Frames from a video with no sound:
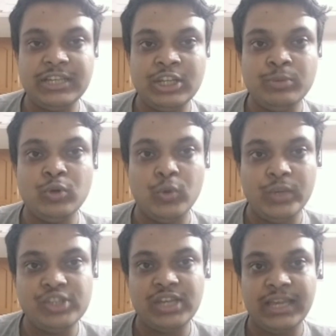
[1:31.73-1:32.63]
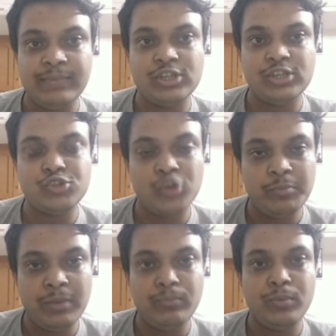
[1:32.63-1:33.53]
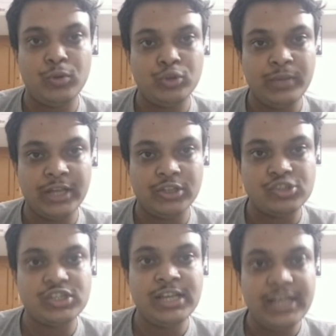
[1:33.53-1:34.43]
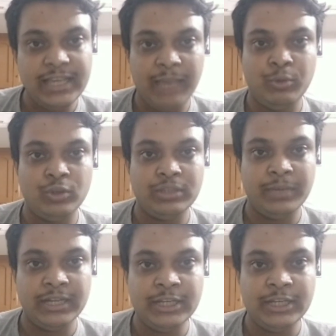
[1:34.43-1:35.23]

নেব ওড়িশা এফসির সম্ভাব্য প্রথম একাদশ কেমন হতে পারে